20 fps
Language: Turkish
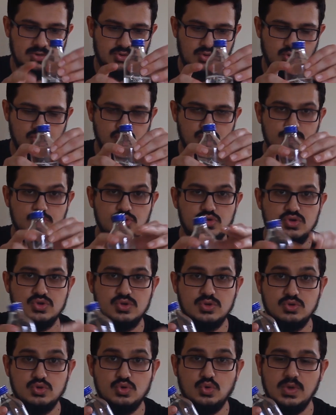
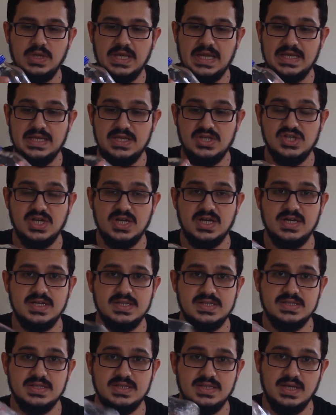Tozumuz su ile iyice
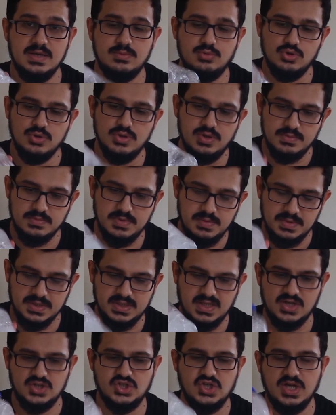karışsın diye bunu bir
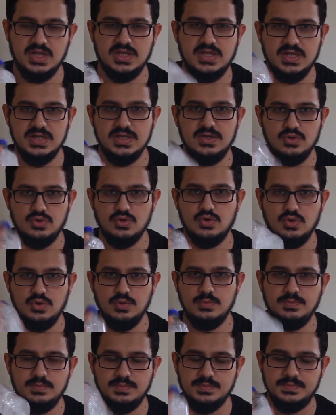miktar
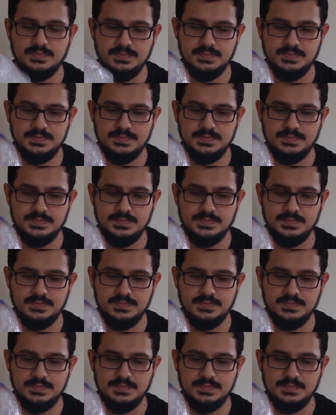çalkalıyorum.